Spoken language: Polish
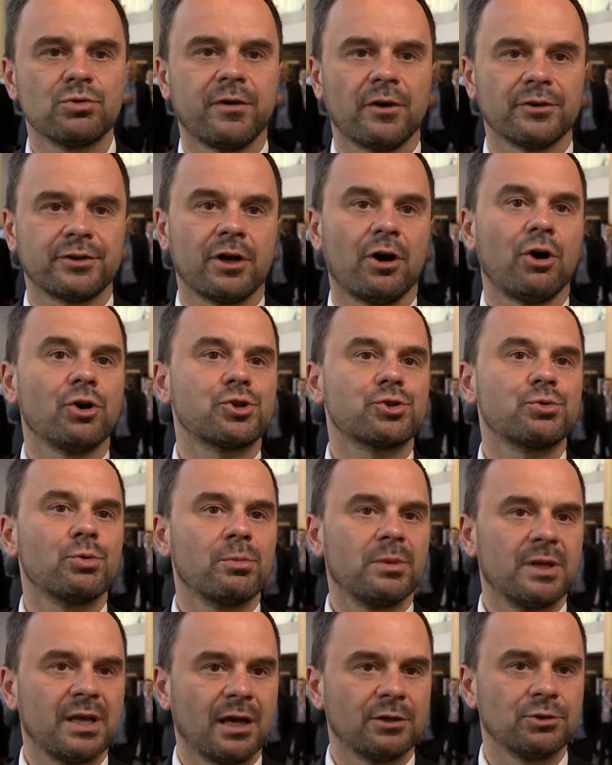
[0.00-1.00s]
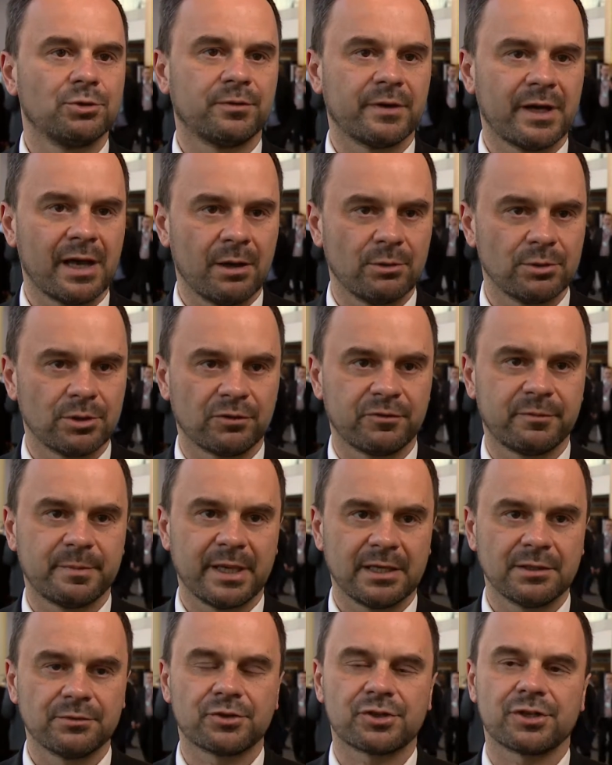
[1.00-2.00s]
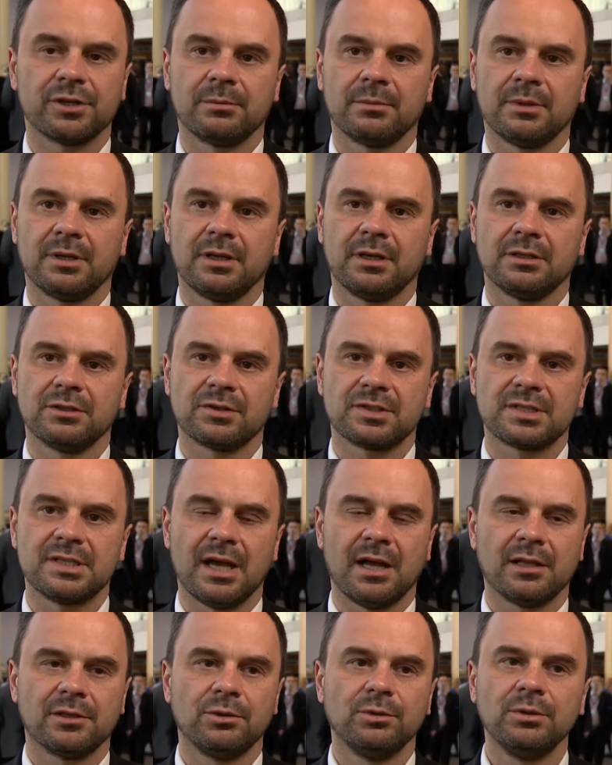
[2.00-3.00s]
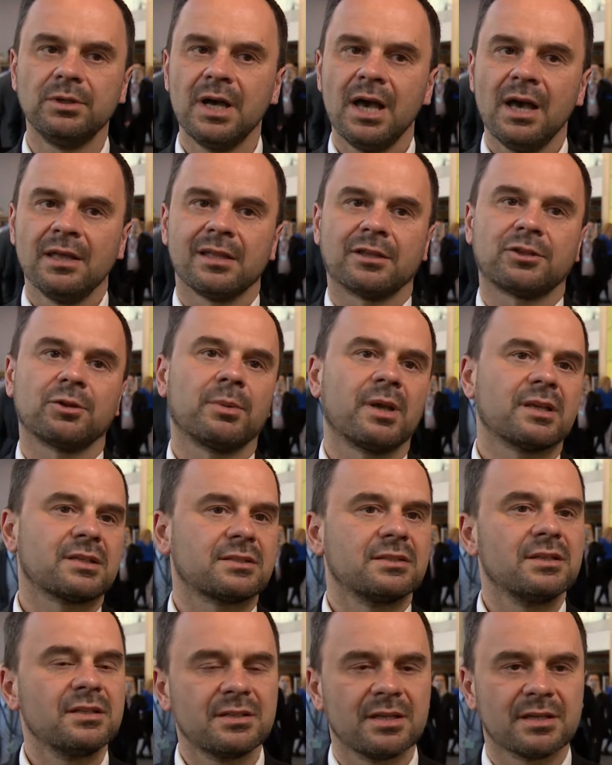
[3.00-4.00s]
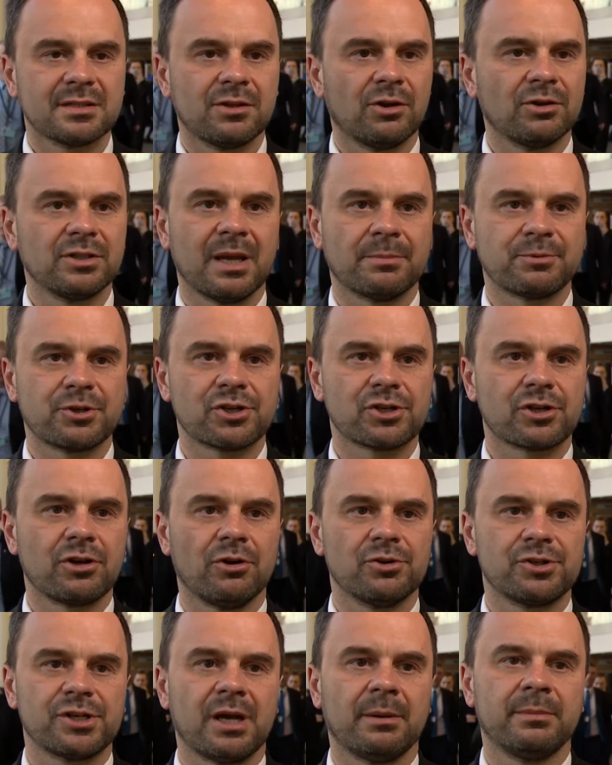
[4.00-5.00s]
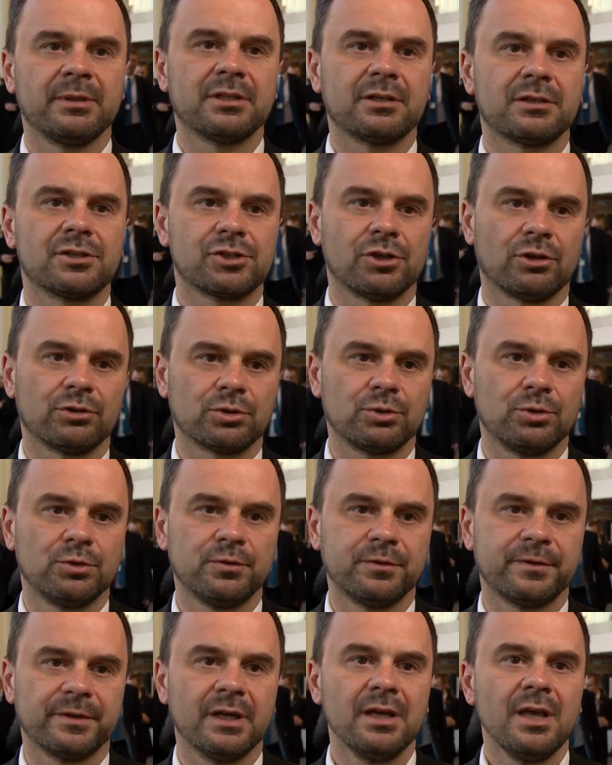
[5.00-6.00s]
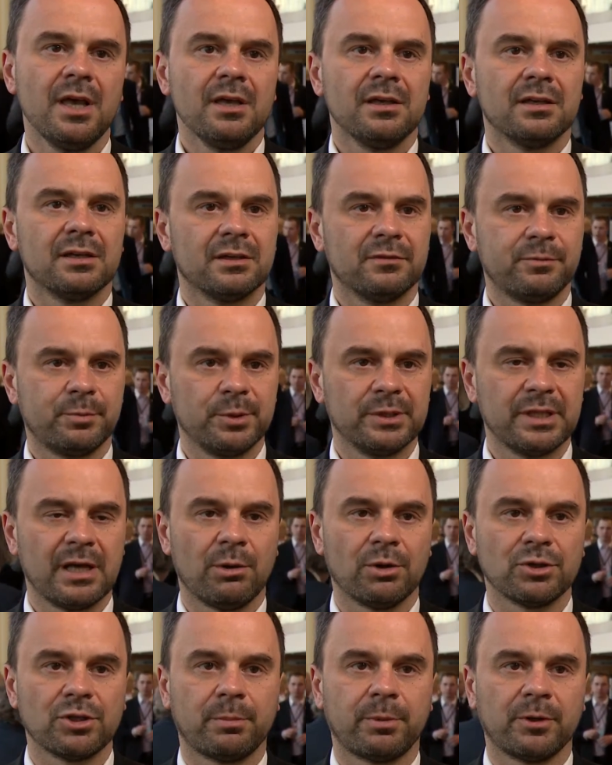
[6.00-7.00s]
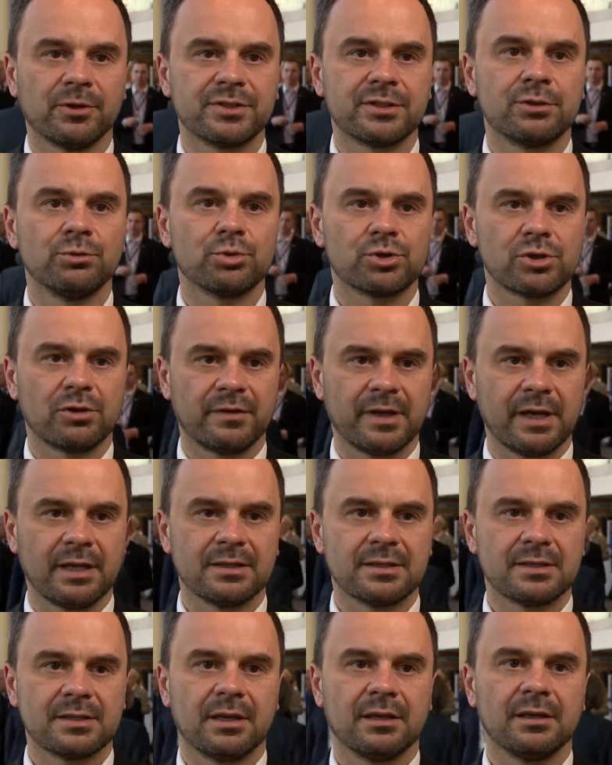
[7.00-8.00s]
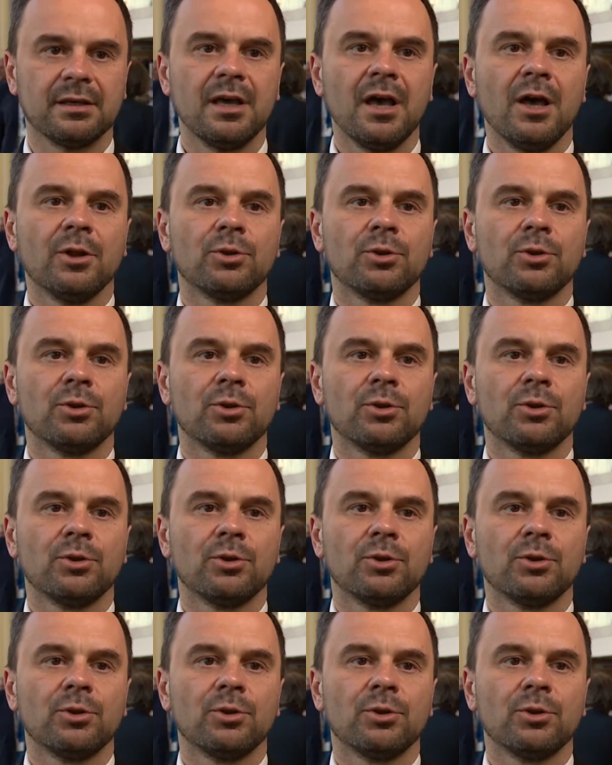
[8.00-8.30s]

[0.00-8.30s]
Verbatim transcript: kwotę 8 miliardów euro w pierwszym rozdaniu, natomiast nic nie stoi na przeszkodzie, aby tych środków wpłynęło do Polski dużo więcej.